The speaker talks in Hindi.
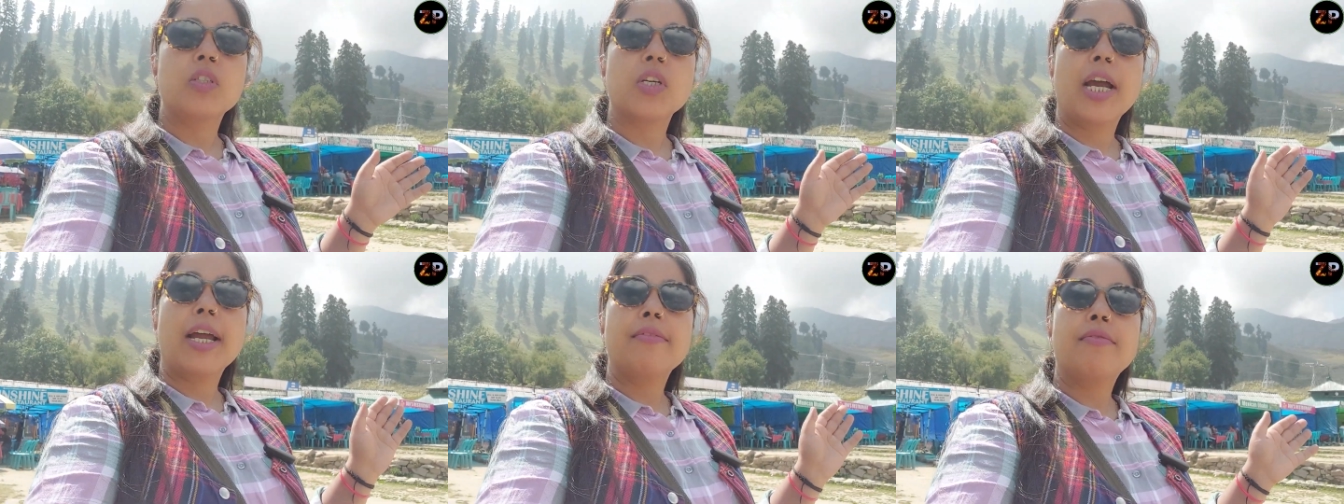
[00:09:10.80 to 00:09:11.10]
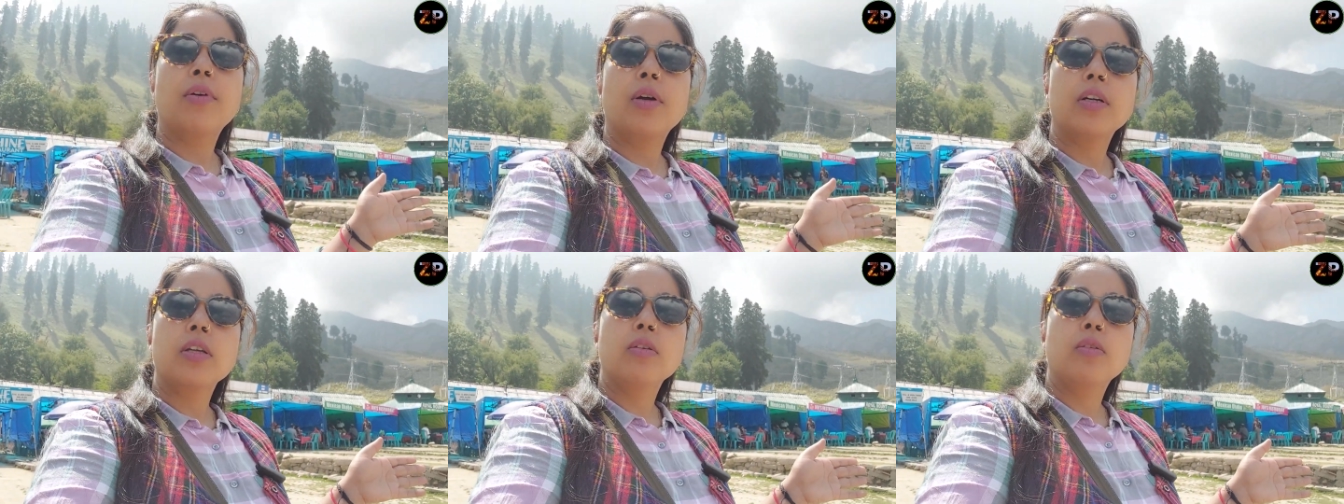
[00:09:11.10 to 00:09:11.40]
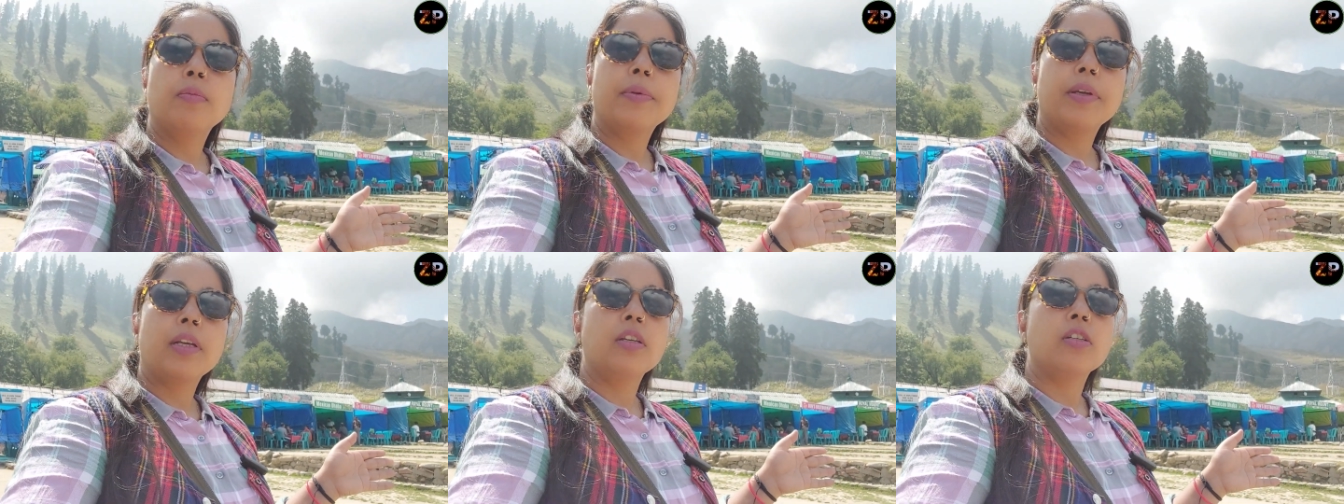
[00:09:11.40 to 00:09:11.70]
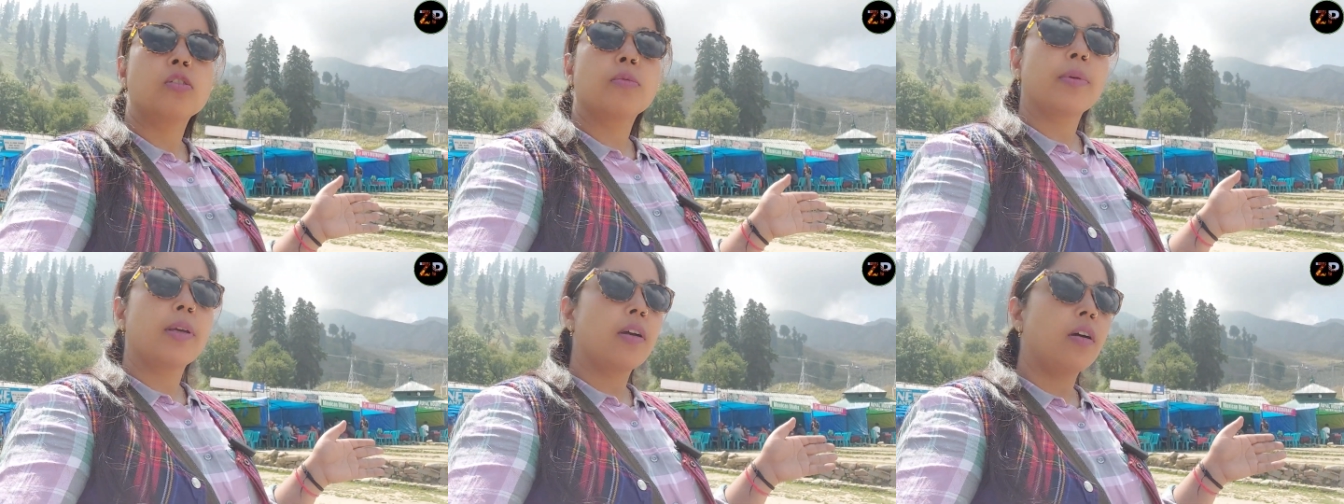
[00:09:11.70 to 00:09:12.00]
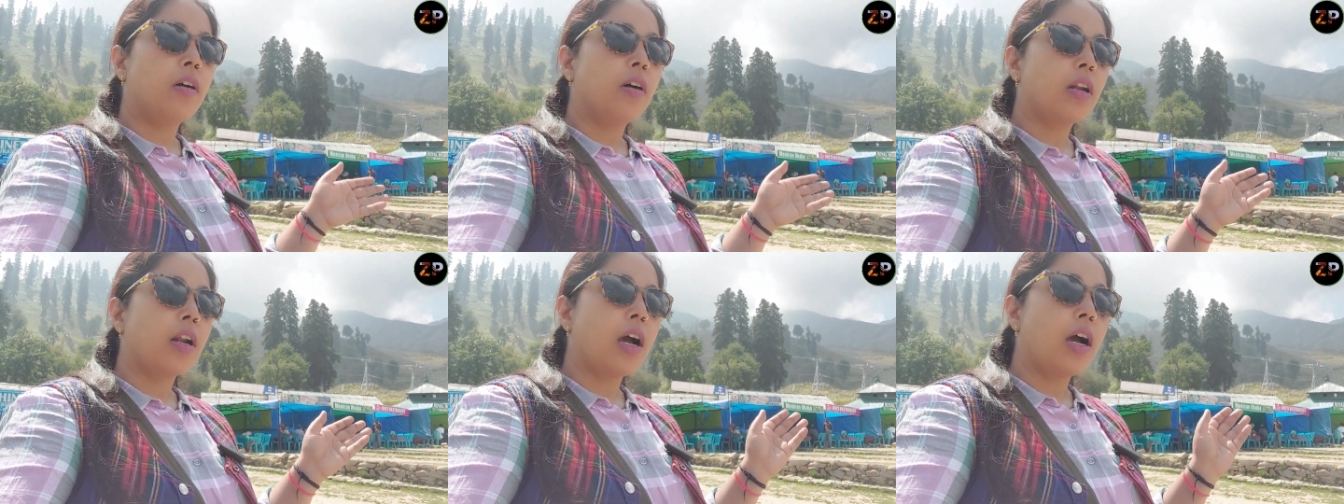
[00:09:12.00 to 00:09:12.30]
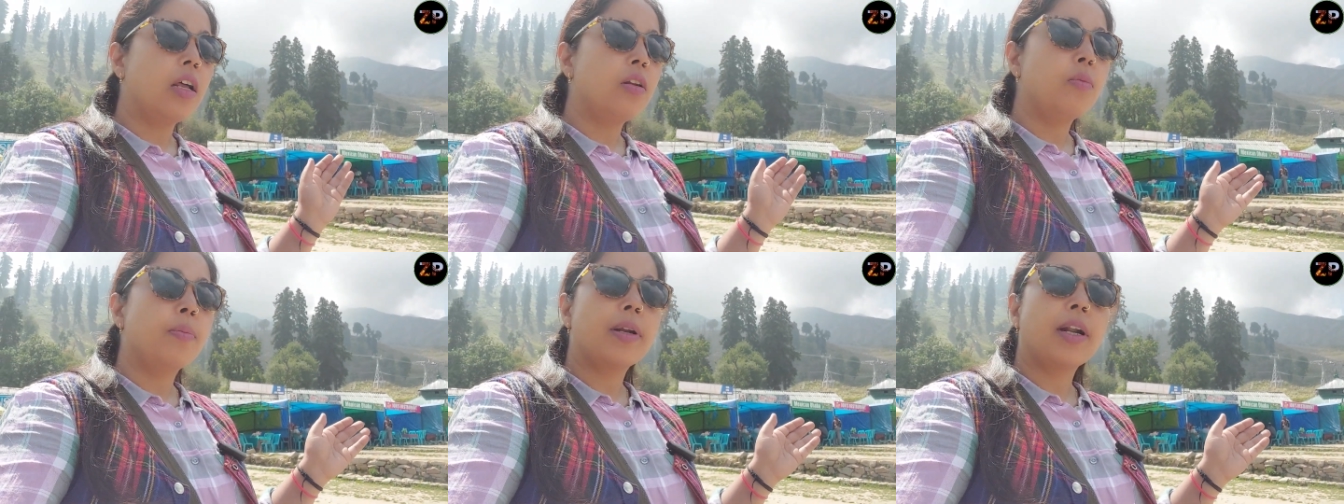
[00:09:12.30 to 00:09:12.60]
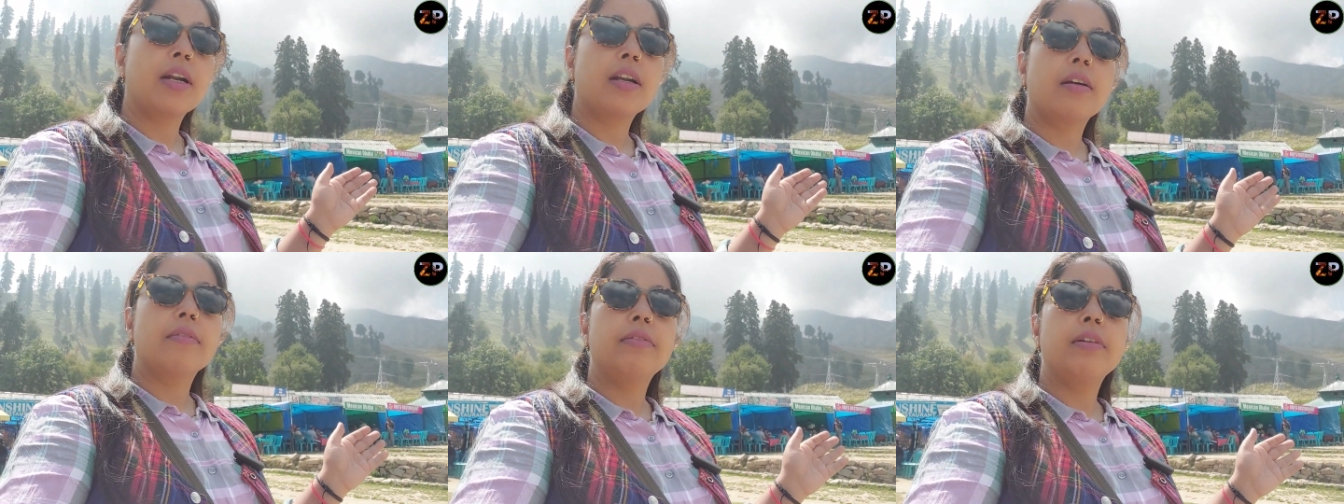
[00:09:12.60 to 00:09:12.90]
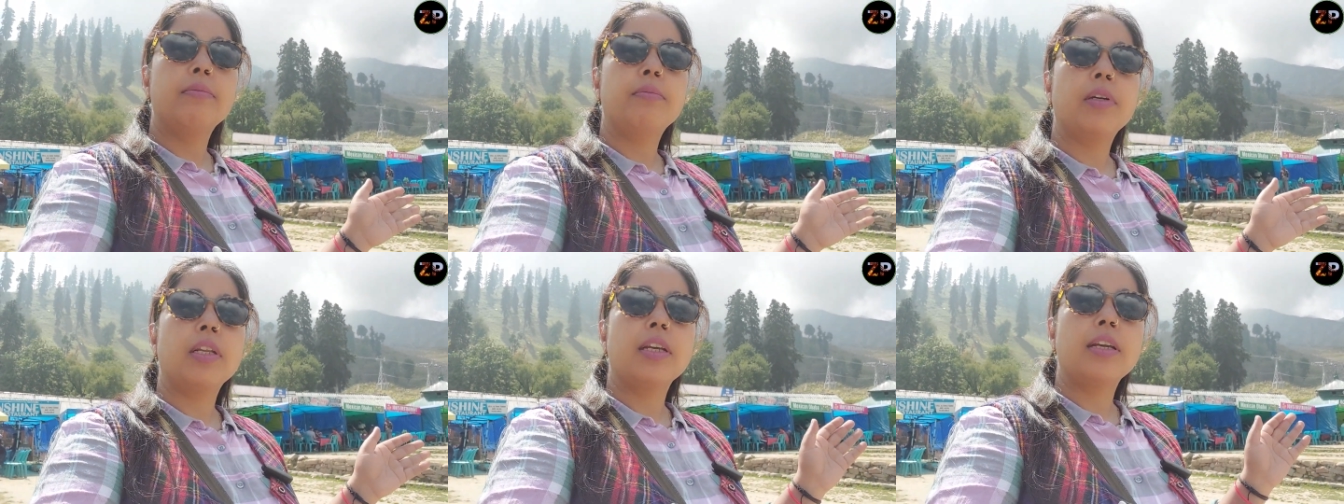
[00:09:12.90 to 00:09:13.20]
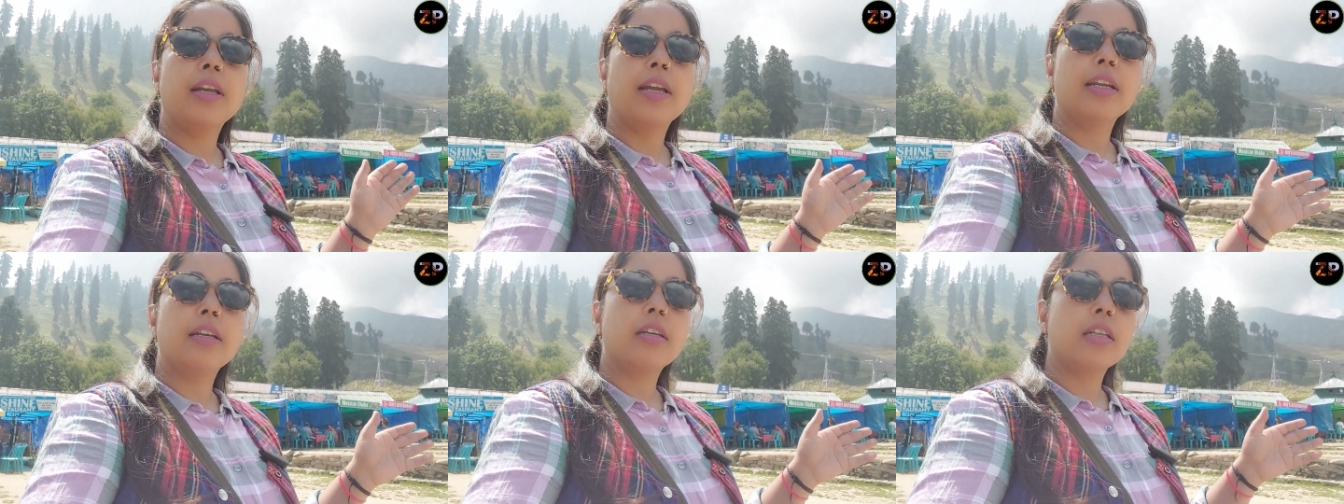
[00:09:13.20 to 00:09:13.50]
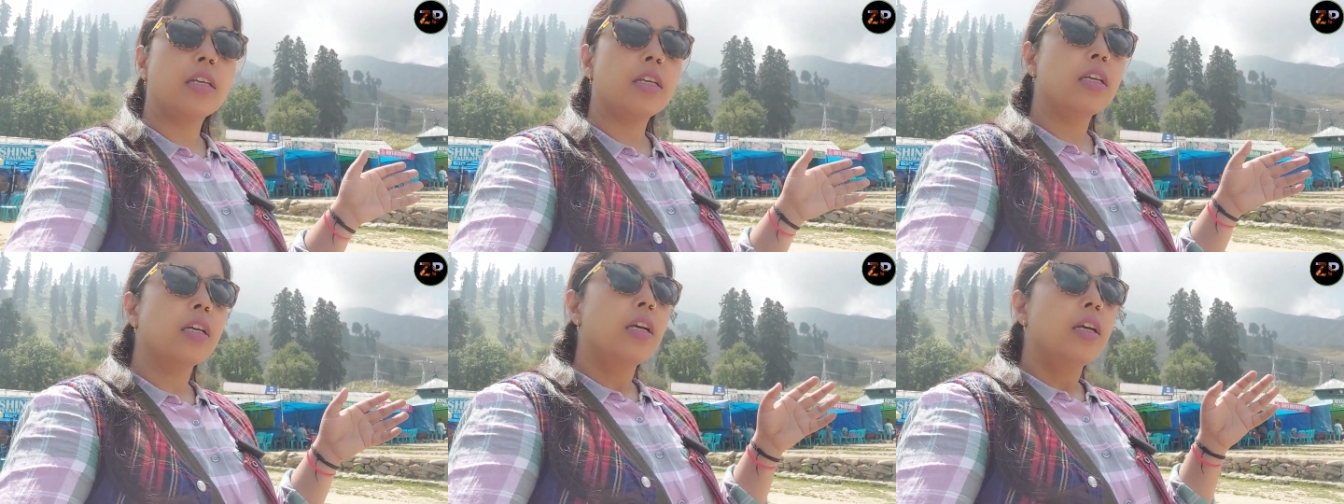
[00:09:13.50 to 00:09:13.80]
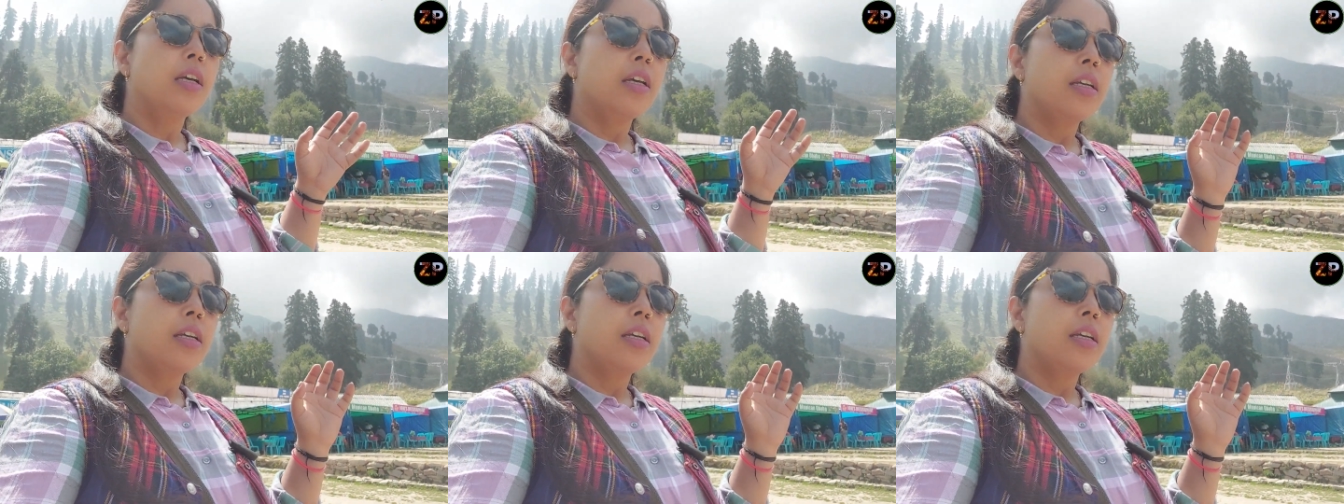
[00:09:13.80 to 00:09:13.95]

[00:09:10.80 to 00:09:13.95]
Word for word: में चाय फोर्टी रुपीज़ में और आलू पराठा फिफ्टी एटी